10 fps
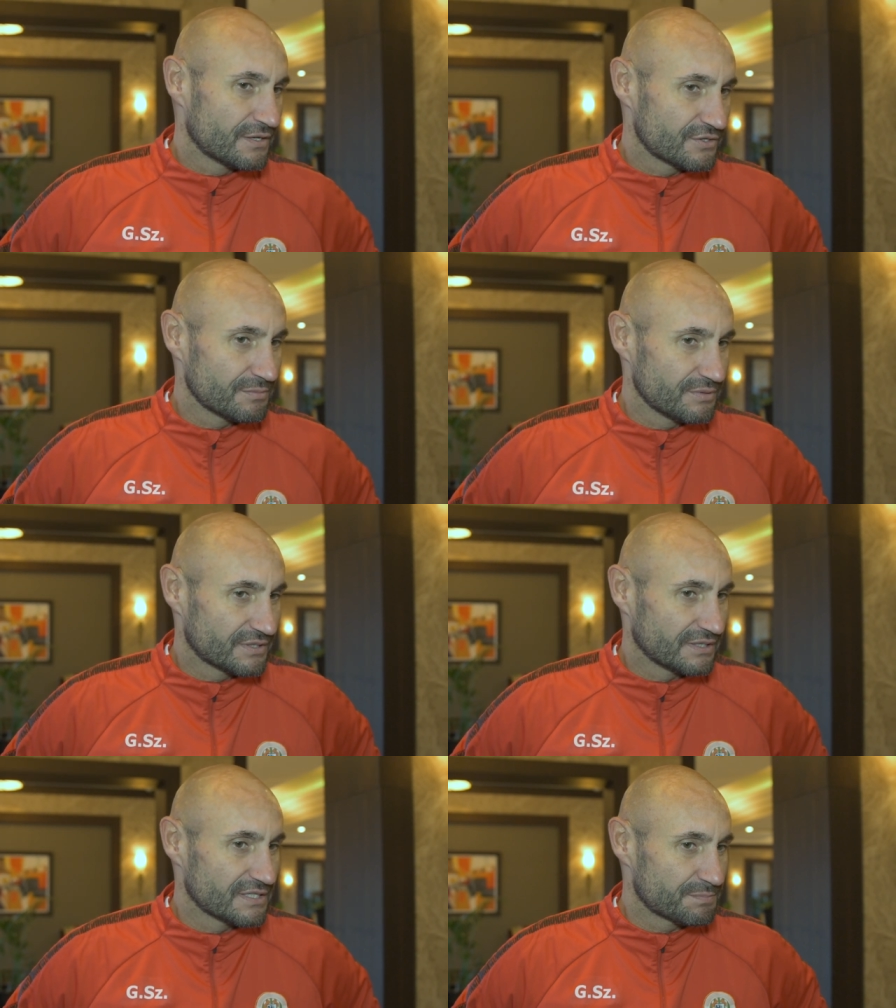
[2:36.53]
żeby
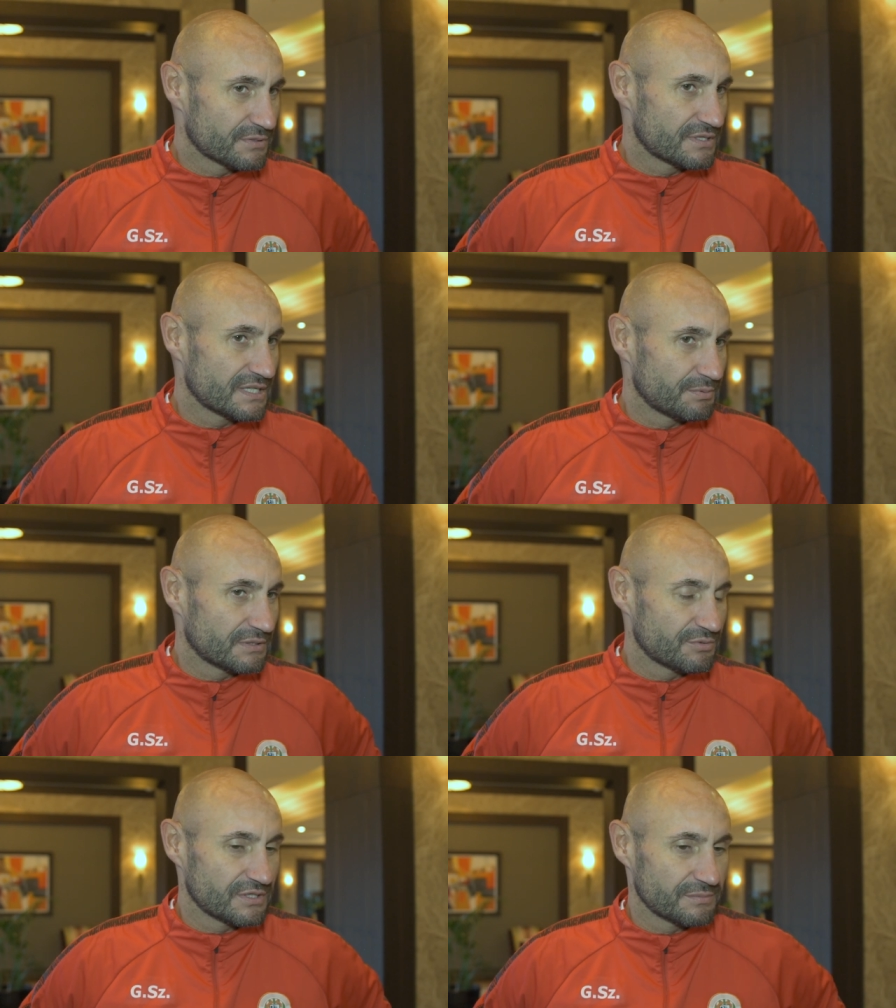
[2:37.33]
ich ta dyspozycja
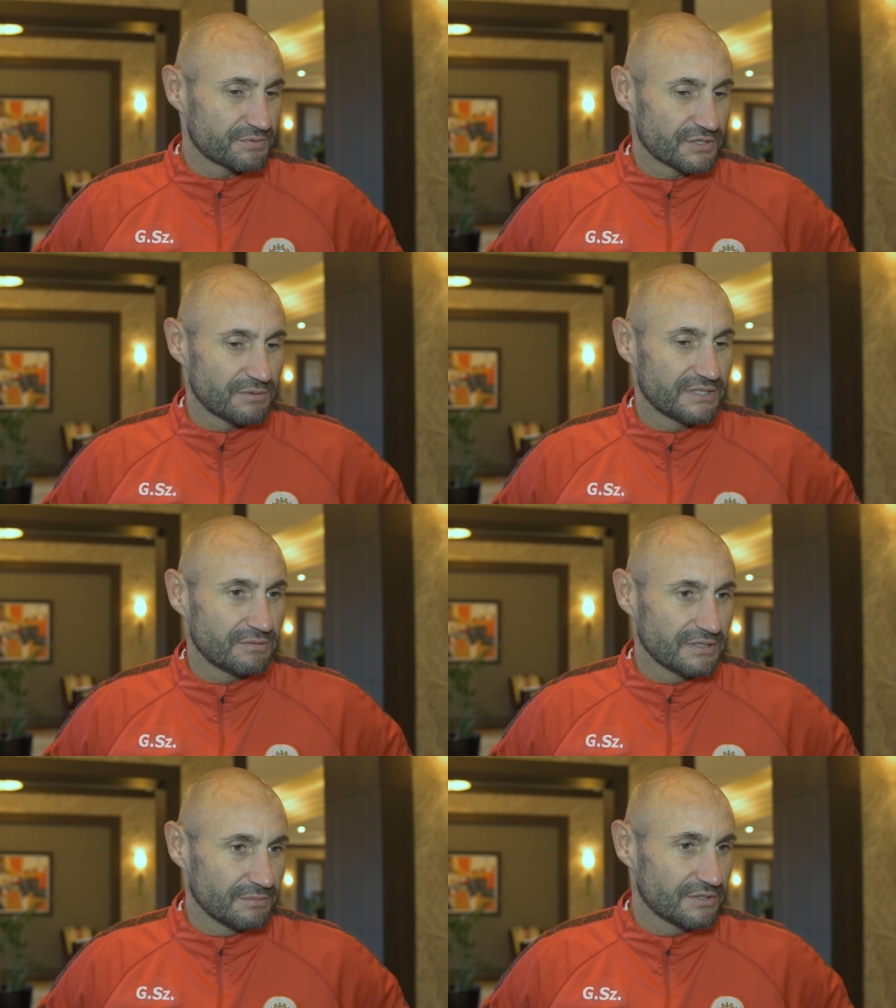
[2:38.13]
potem się
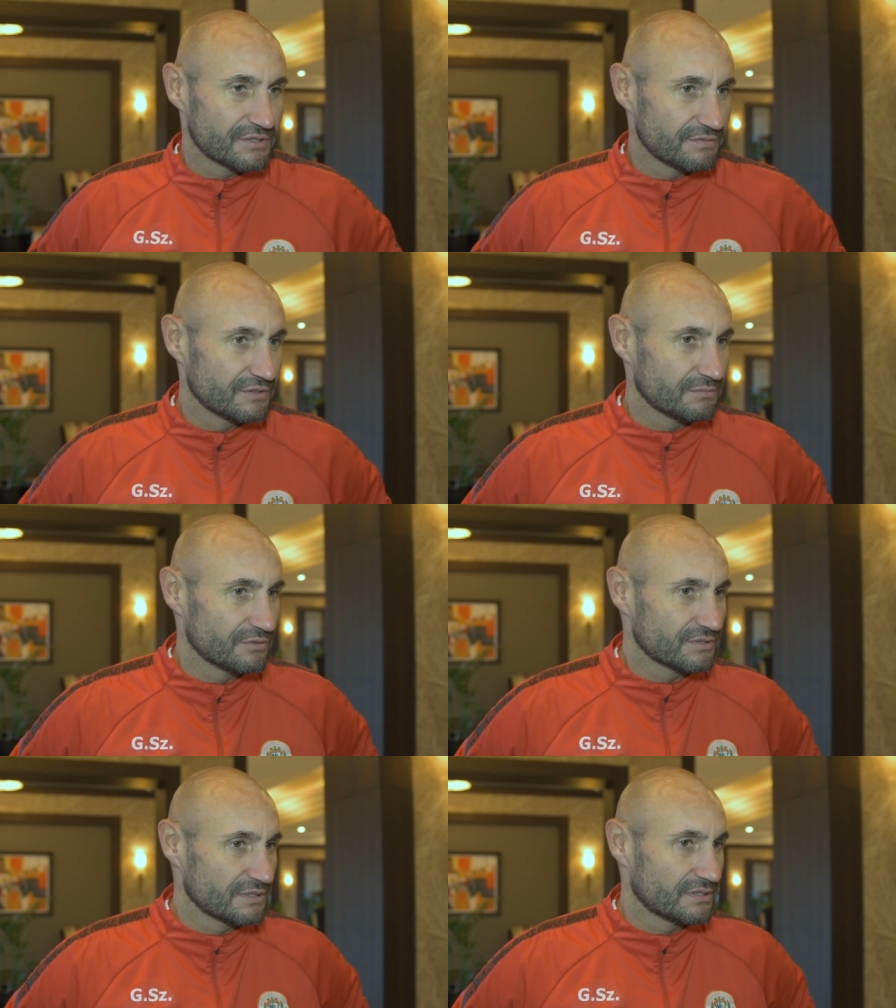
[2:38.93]
przekładała na mecze,
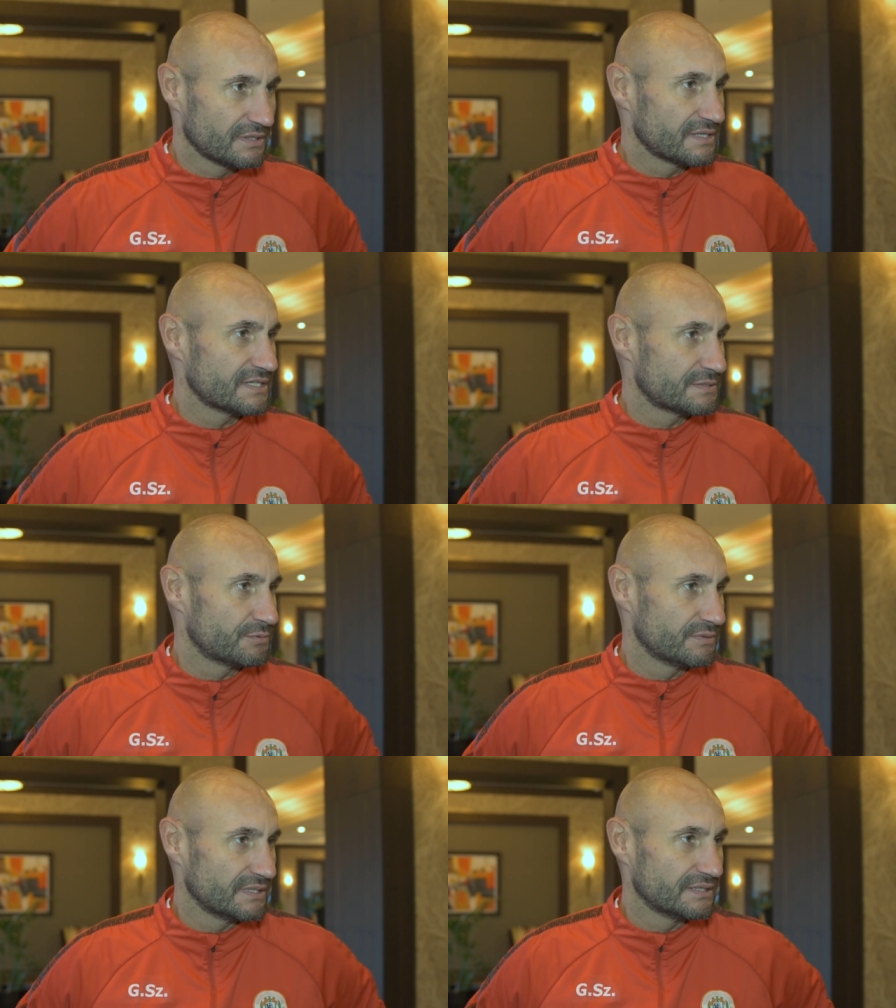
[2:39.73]
wiadomo, że na
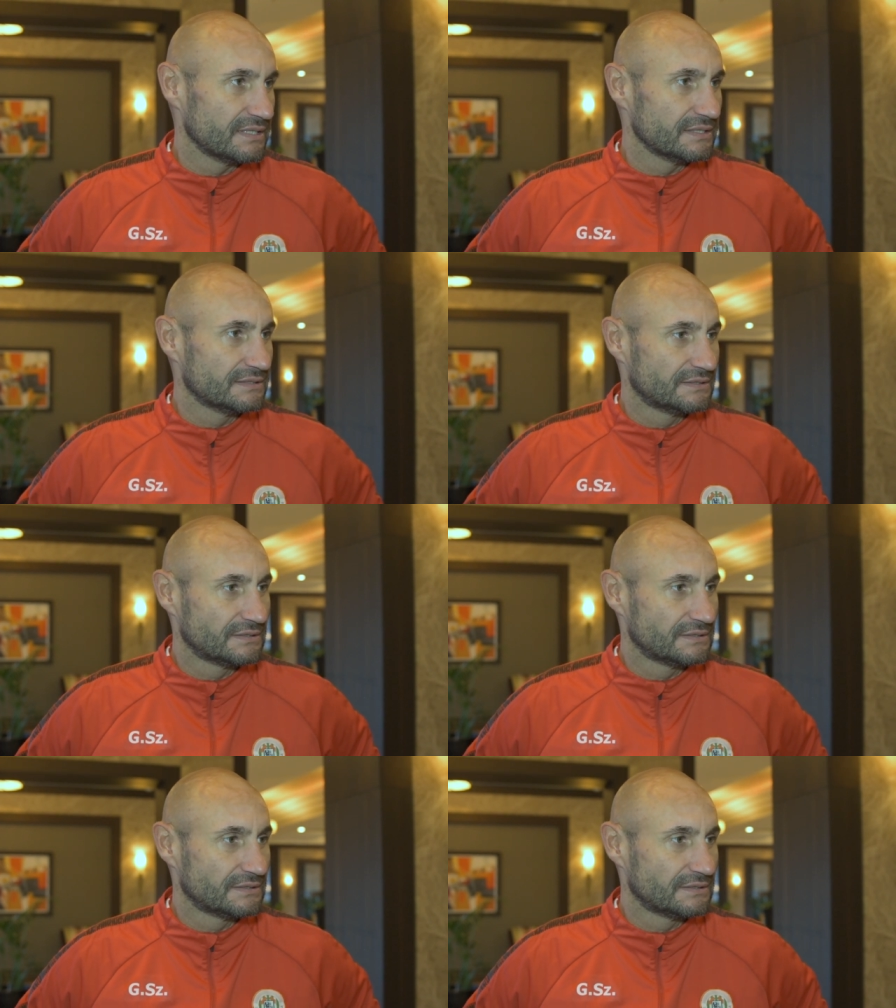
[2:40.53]
zespół i tak dalej.